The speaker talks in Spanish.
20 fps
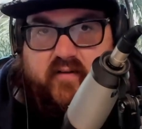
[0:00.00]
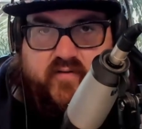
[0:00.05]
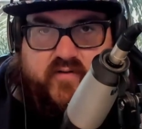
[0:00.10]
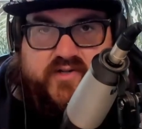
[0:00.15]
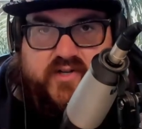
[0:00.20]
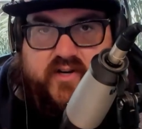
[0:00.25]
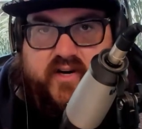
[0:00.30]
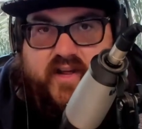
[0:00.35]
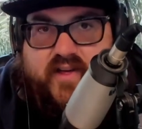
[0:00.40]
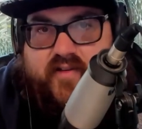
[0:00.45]

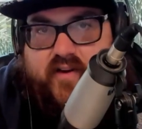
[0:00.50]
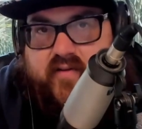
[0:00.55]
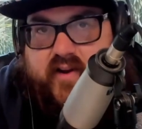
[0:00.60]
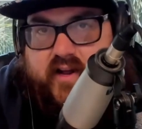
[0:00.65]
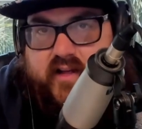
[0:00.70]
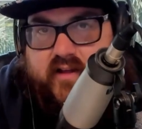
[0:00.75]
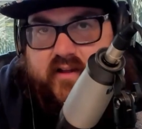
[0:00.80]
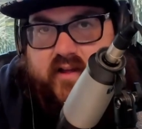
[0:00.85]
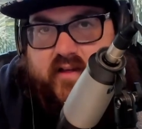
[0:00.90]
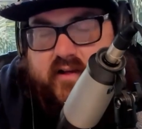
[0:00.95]
funciones
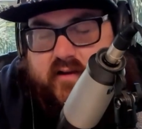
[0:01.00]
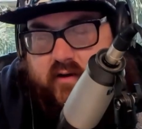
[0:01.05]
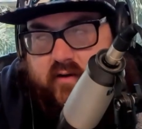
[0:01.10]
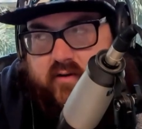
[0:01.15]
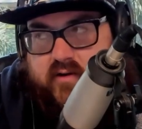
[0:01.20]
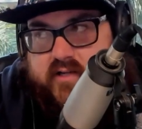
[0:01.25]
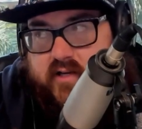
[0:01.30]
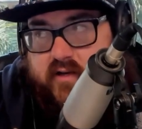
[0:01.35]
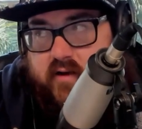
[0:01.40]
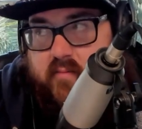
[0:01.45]
diferentes dentro
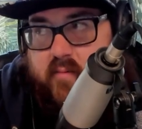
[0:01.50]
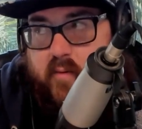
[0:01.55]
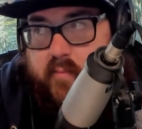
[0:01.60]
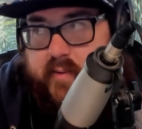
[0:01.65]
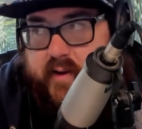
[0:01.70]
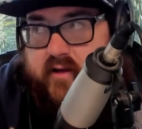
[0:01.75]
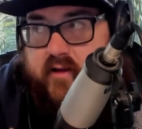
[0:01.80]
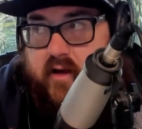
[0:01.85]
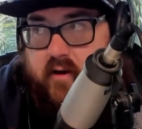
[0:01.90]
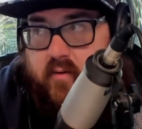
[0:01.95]
del sistema
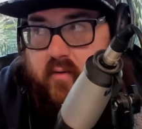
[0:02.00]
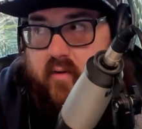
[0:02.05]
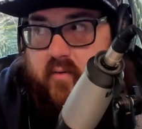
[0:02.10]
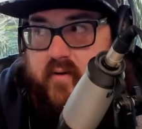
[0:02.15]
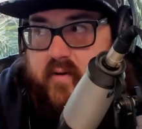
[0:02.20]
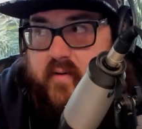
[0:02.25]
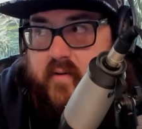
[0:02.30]
operativo.